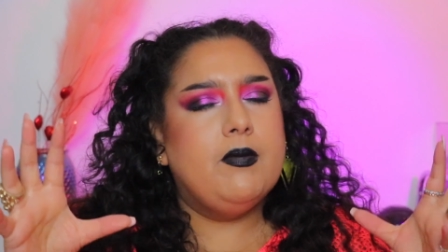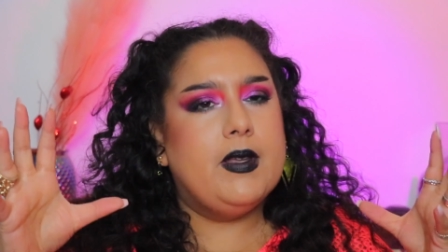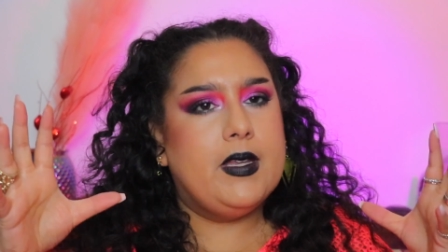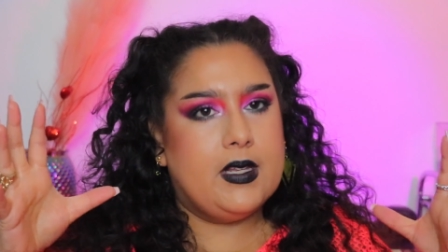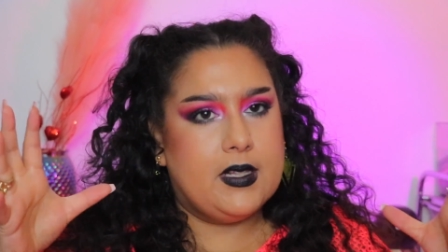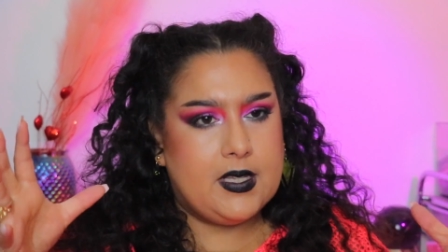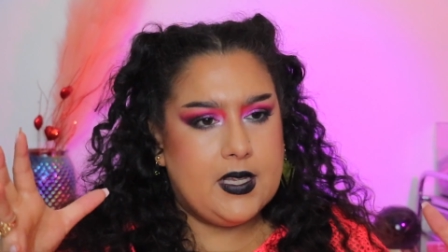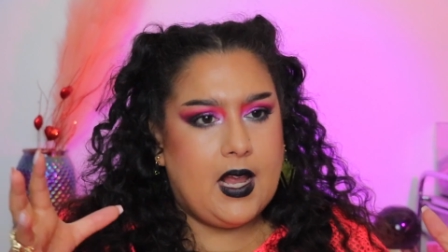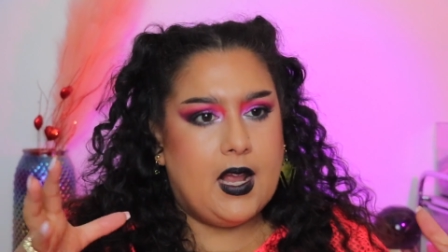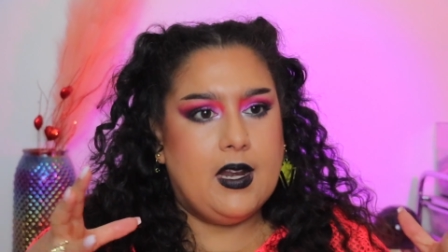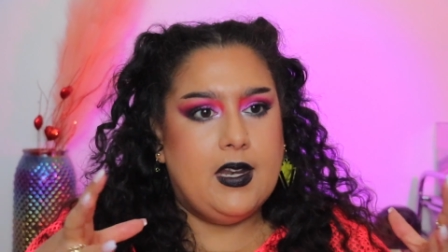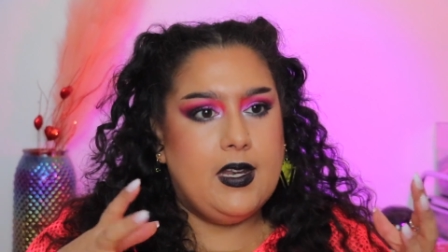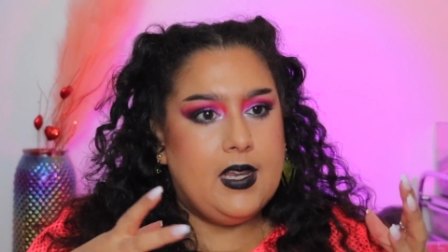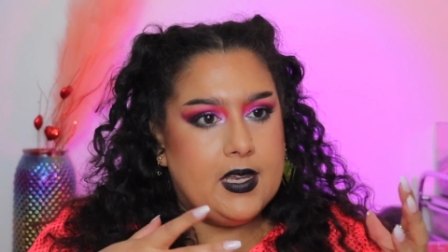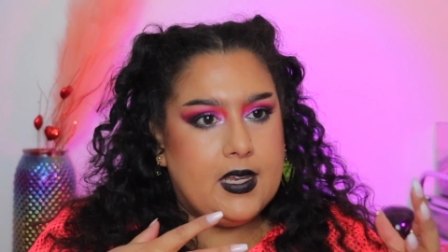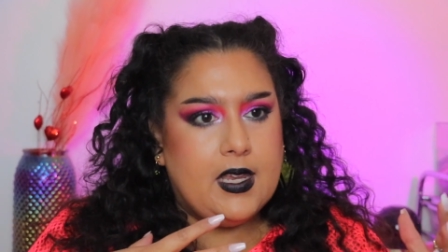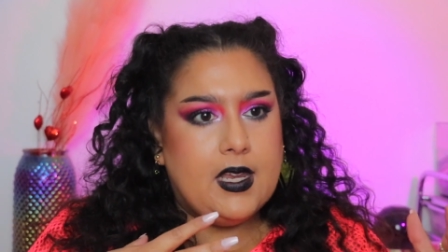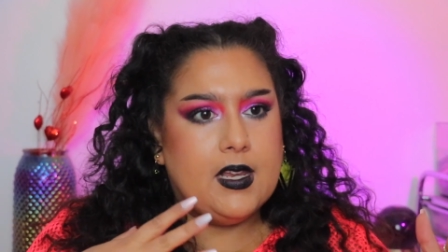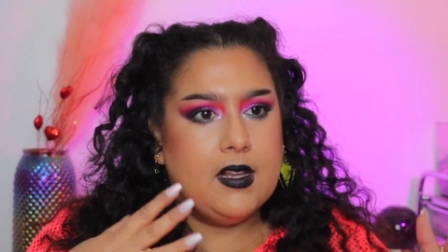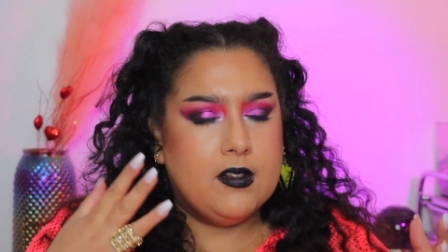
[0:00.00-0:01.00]
mais tu sais un
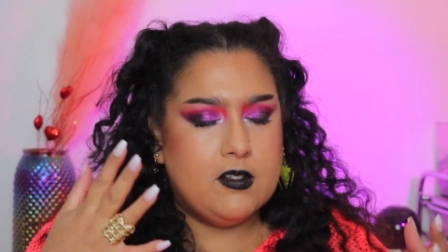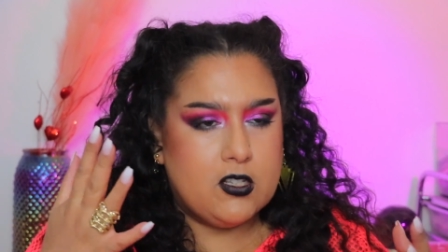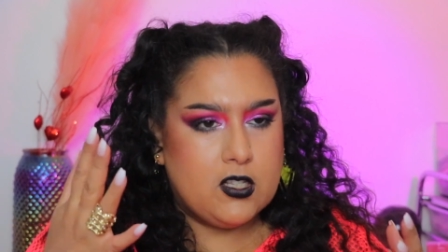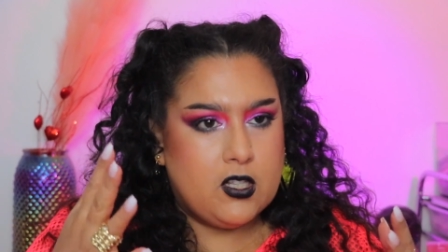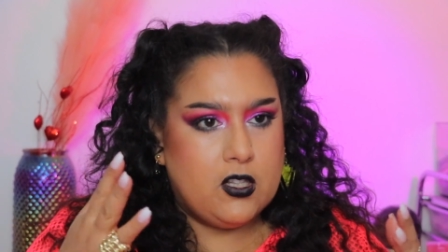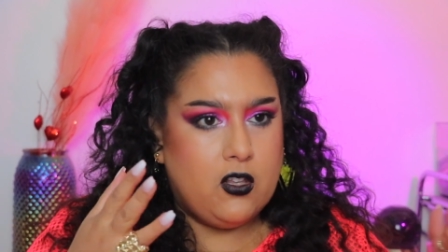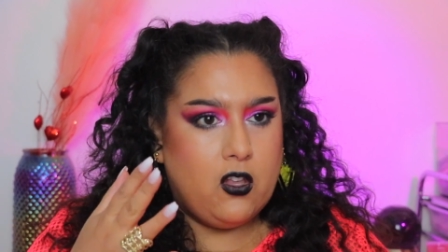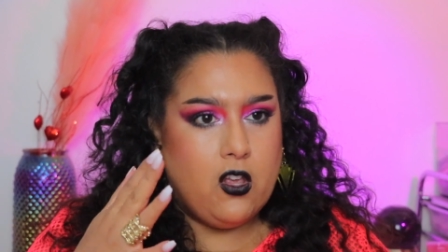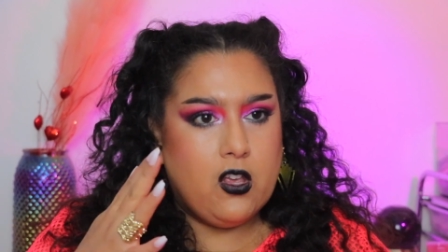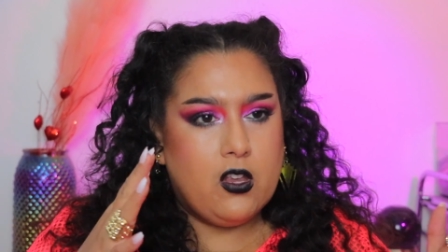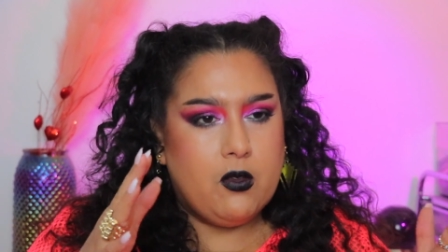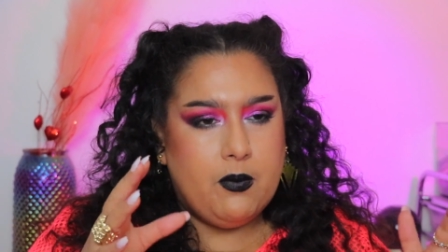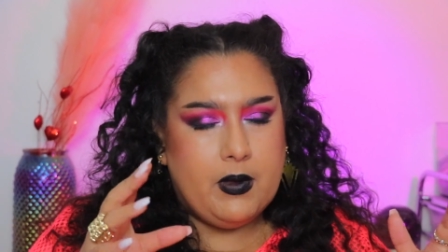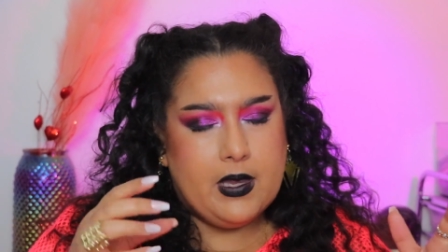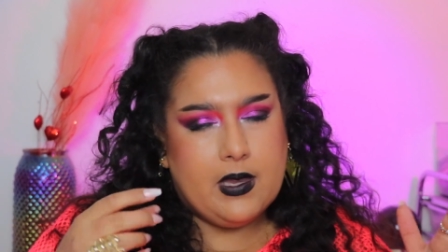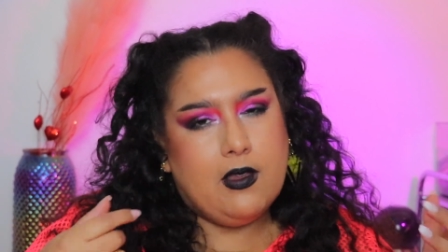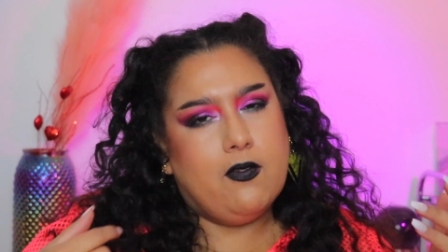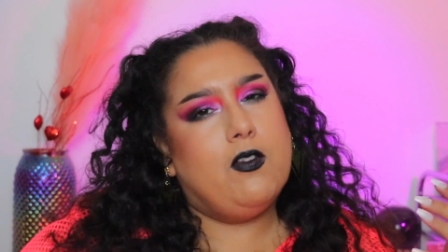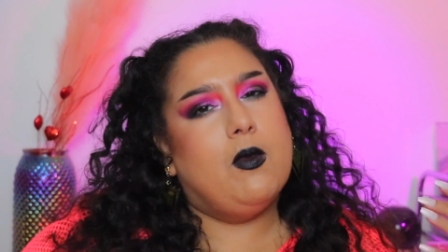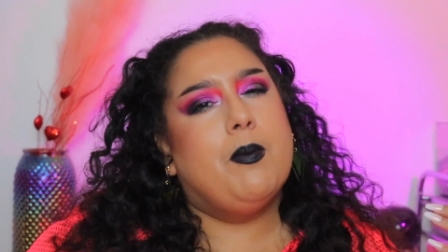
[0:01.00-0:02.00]
legging snug mais
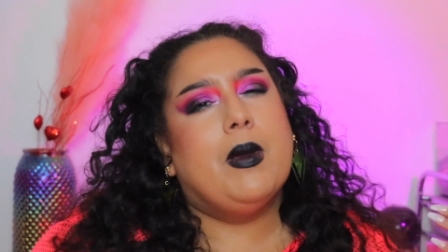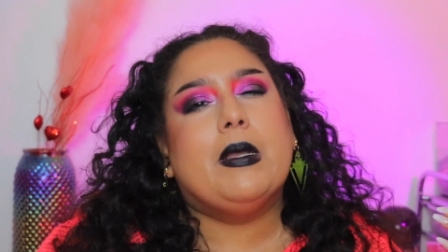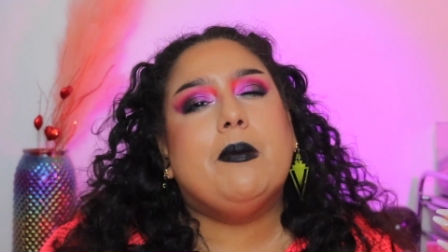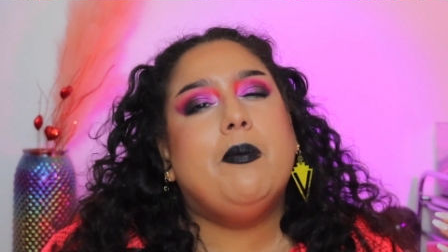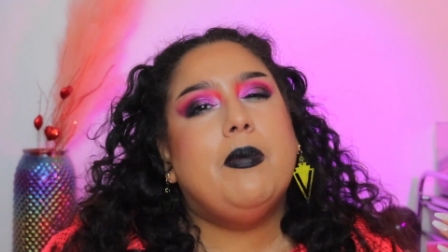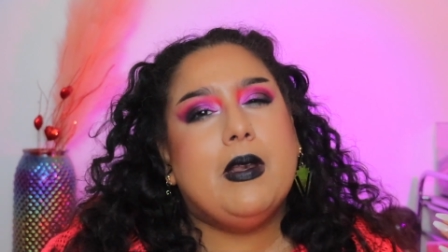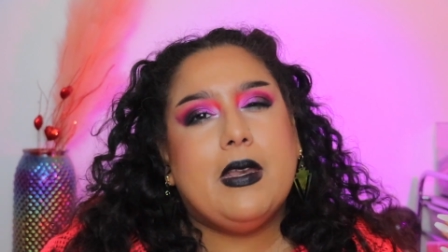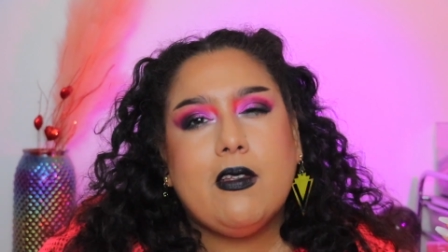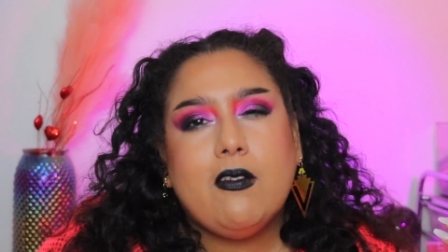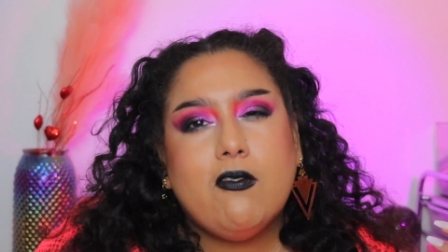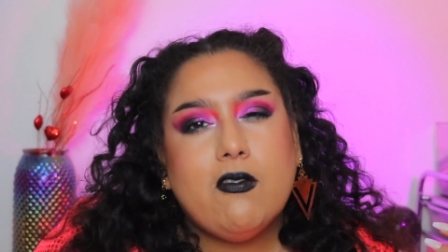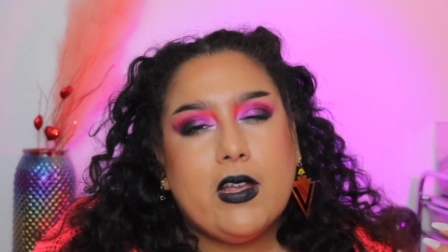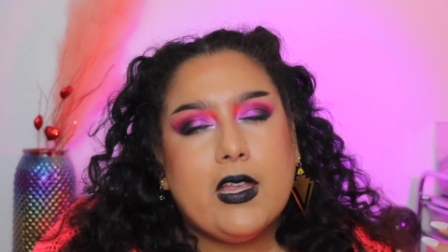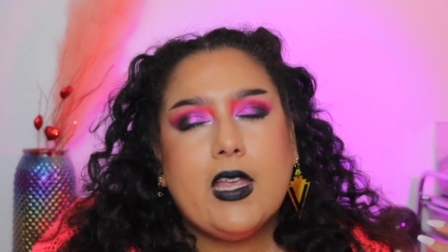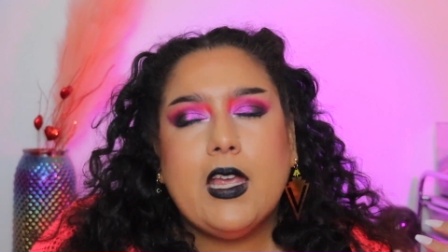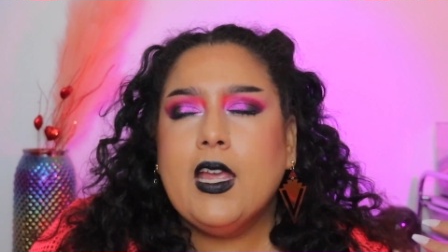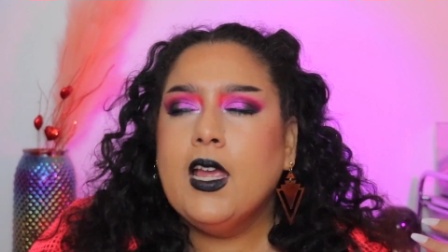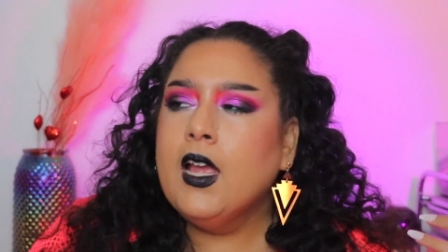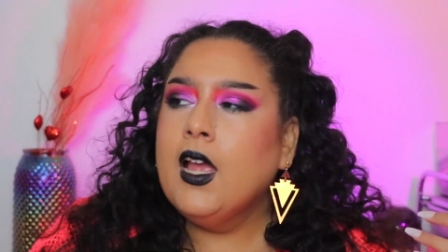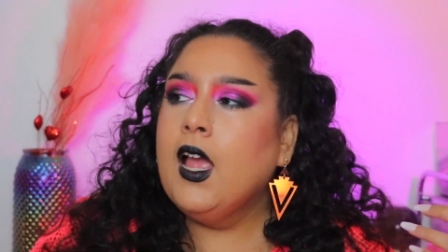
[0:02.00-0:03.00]
qui fait pas de plis, vous
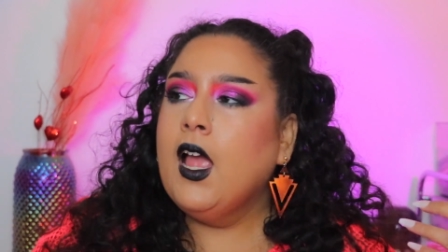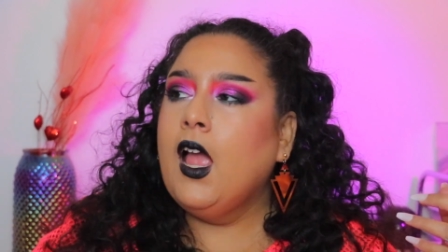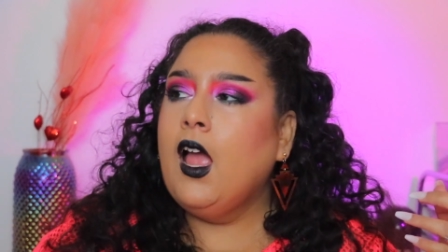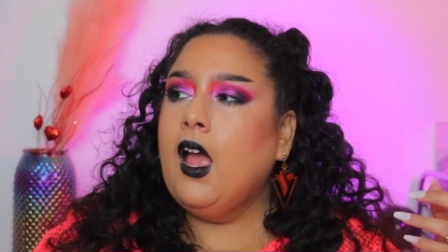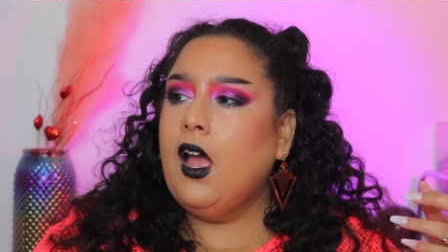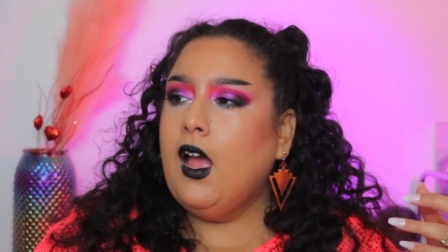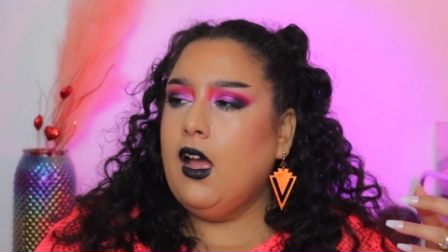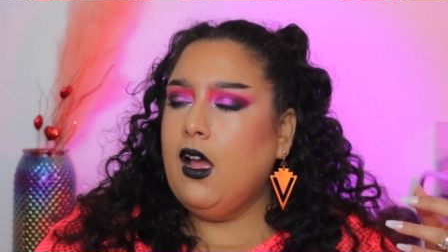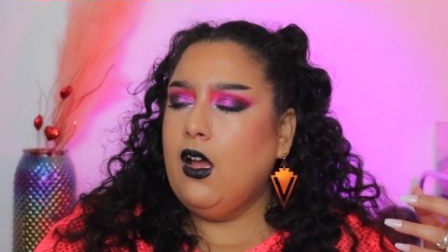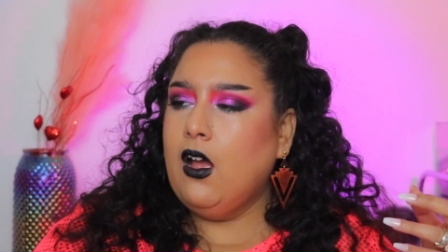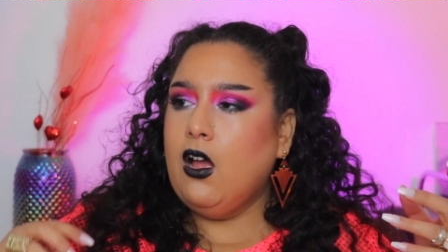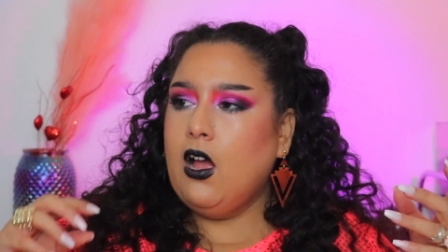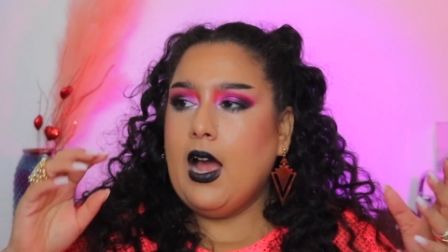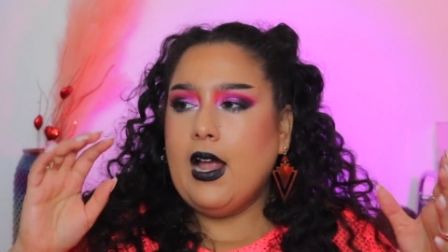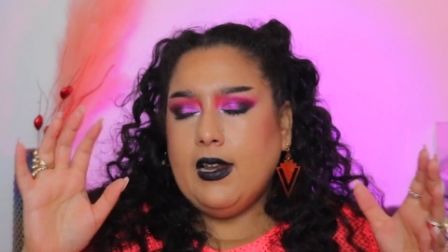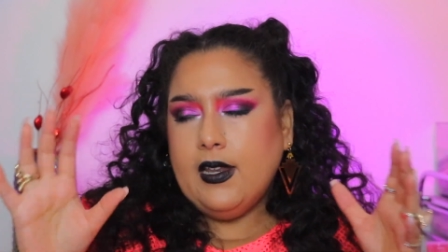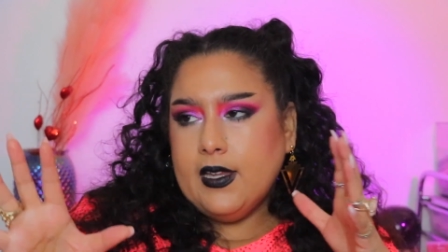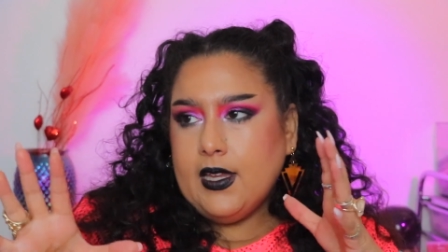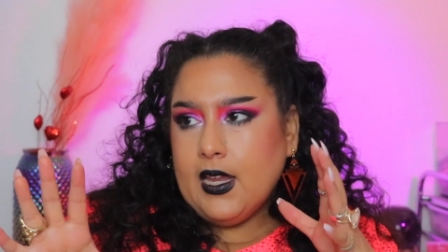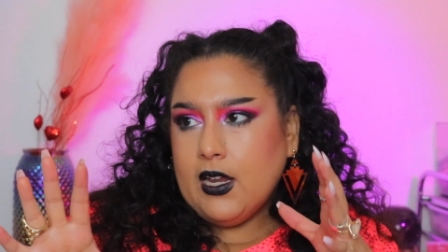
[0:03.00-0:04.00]
voyez. Euh,
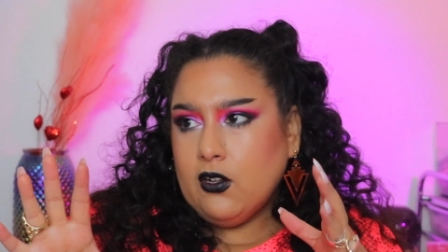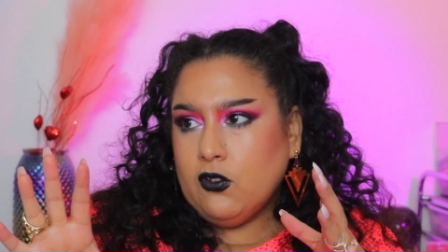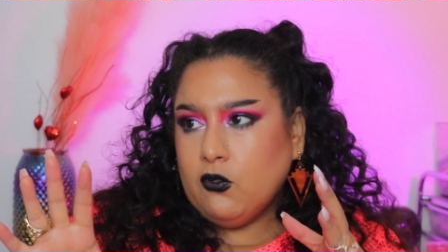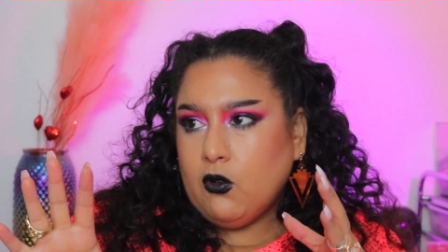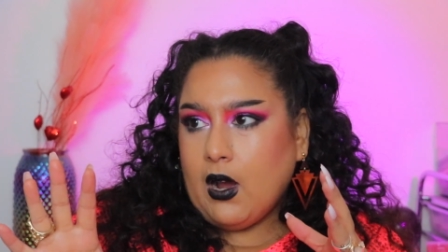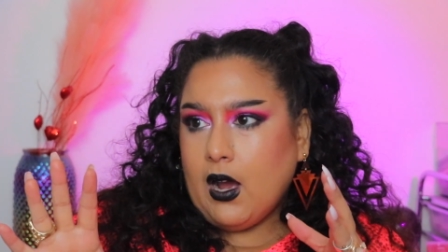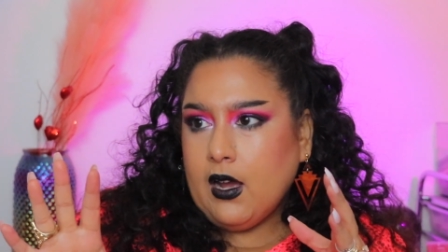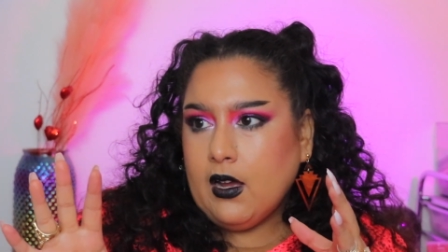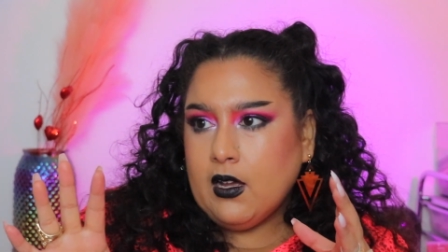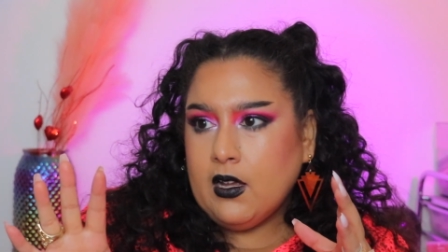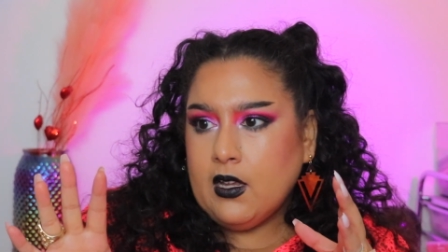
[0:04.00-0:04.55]
un legging noir,